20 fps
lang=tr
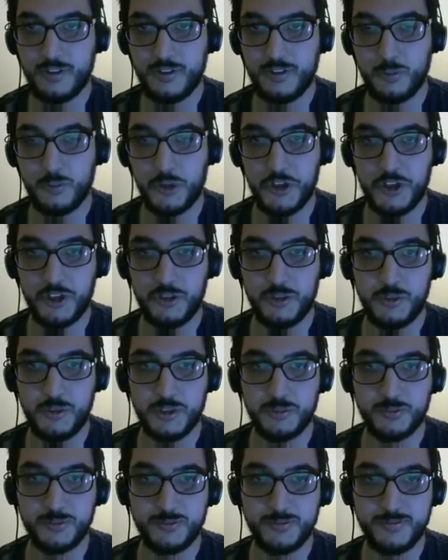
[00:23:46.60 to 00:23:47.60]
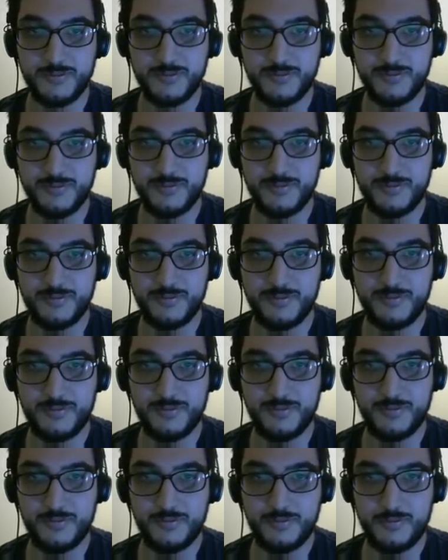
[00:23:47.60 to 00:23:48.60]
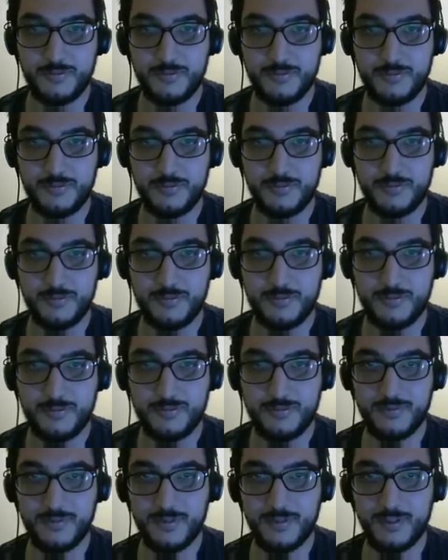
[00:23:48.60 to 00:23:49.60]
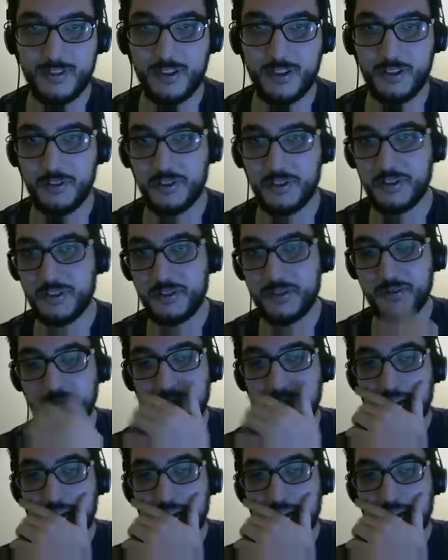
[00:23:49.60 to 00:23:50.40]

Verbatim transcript: Başaramadım. Attın ama tutmadı. Evet.